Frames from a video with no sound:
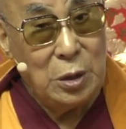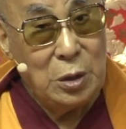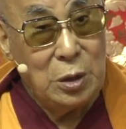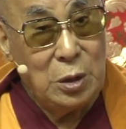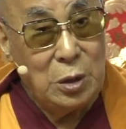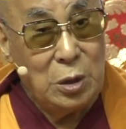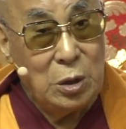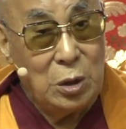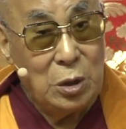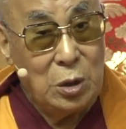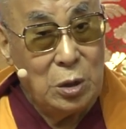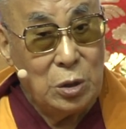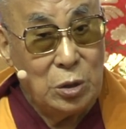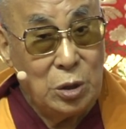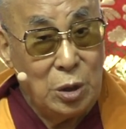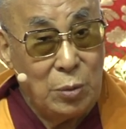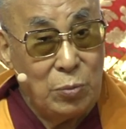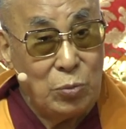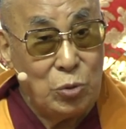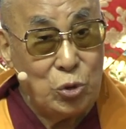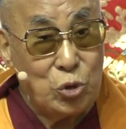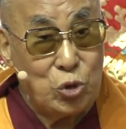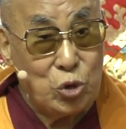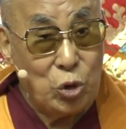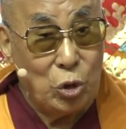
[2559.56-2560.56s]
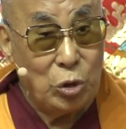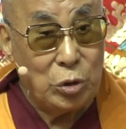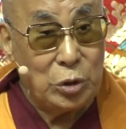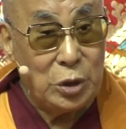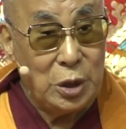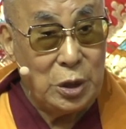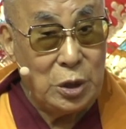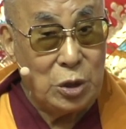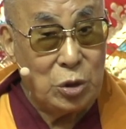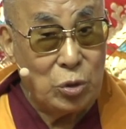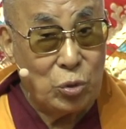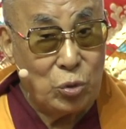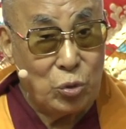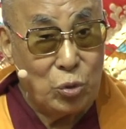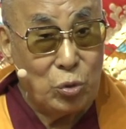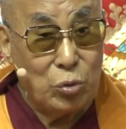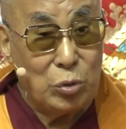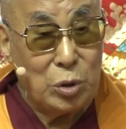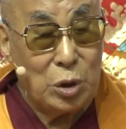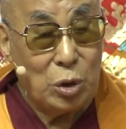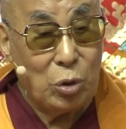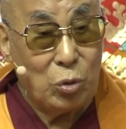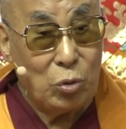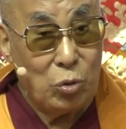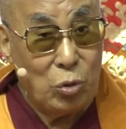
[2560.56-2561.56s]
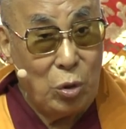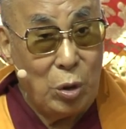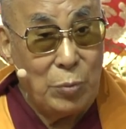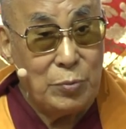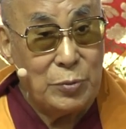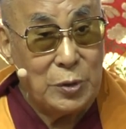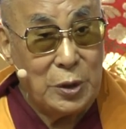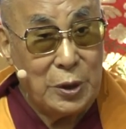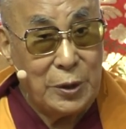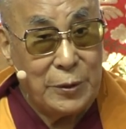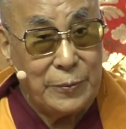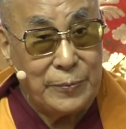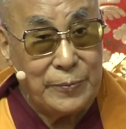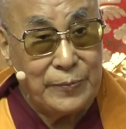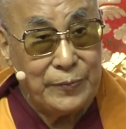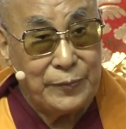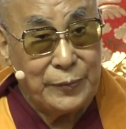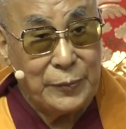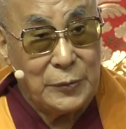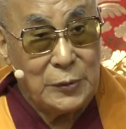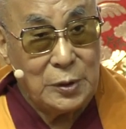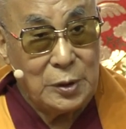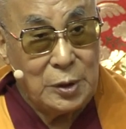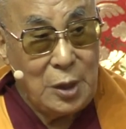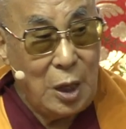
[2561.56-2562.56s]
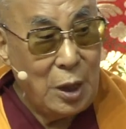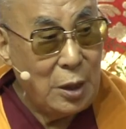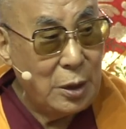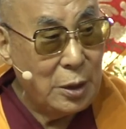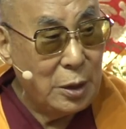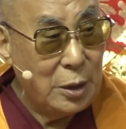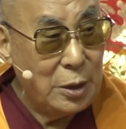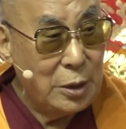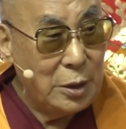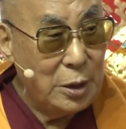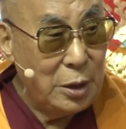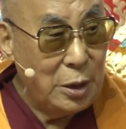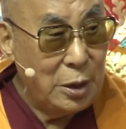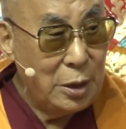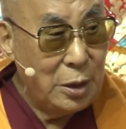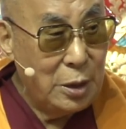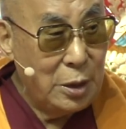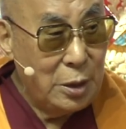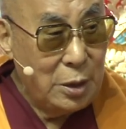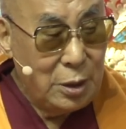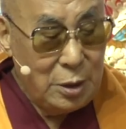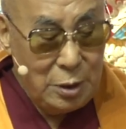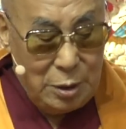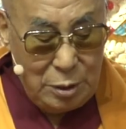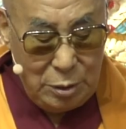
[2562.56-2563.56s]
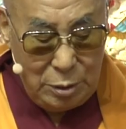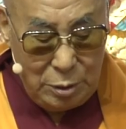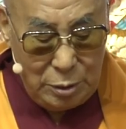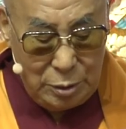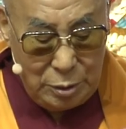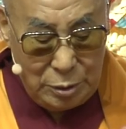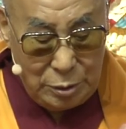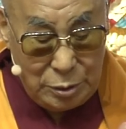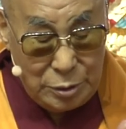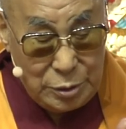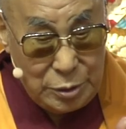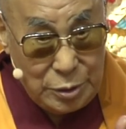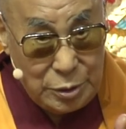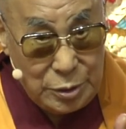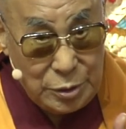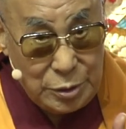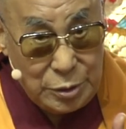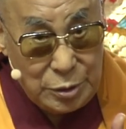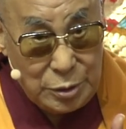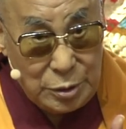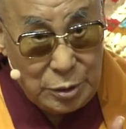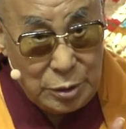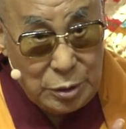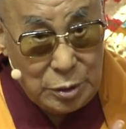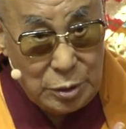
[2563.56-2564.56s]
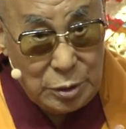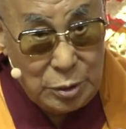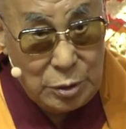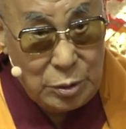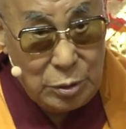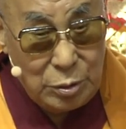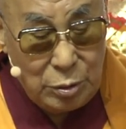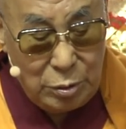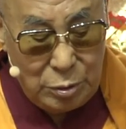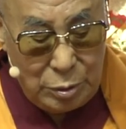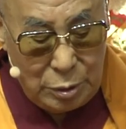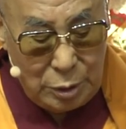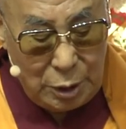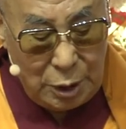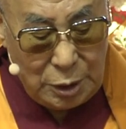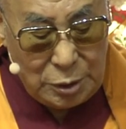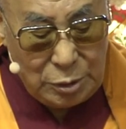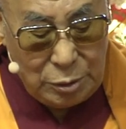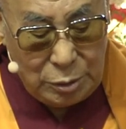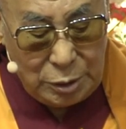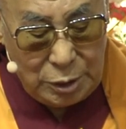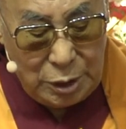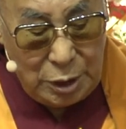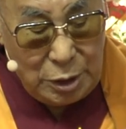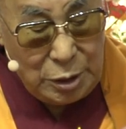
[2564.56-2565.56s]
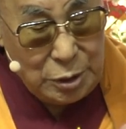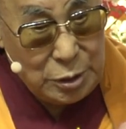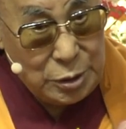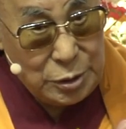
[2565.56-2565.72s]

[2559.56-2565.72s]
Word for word: 所以在这三谛的时候，最主要就对峙了所知障。那所知障彻底断除的时候，